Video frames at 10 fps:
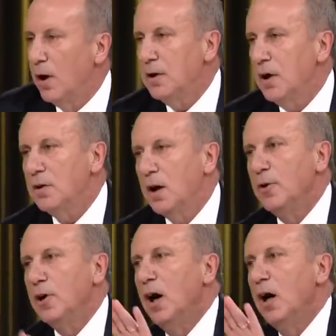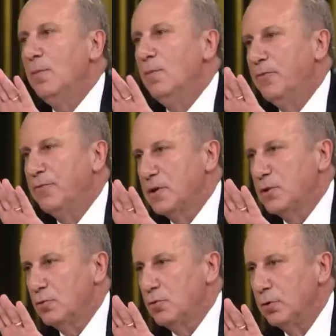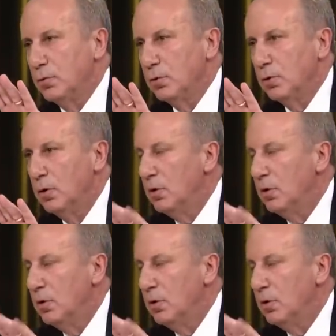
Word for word: Hadi ya tam ihale mafyası usulü bu.